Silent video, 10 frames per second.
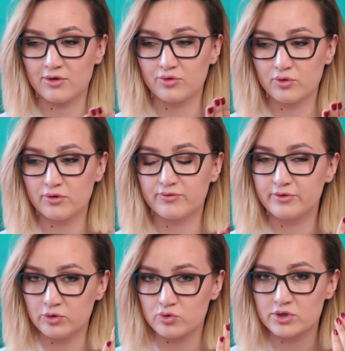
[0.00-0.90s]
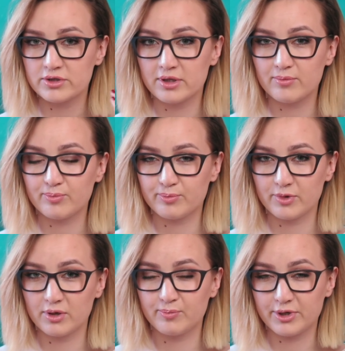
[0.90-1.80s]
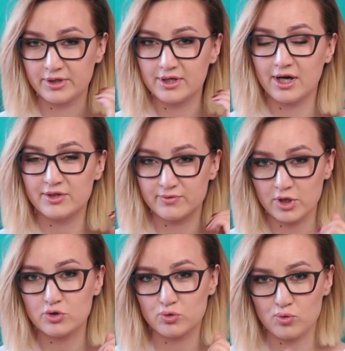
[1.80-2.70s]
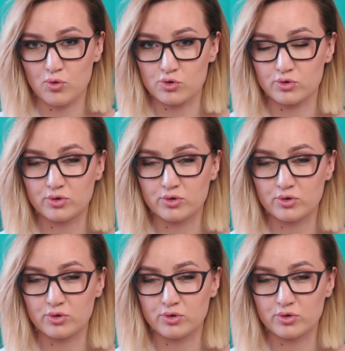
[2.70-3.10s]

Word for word: оно вынуждено Э, проникать в нашу кожу.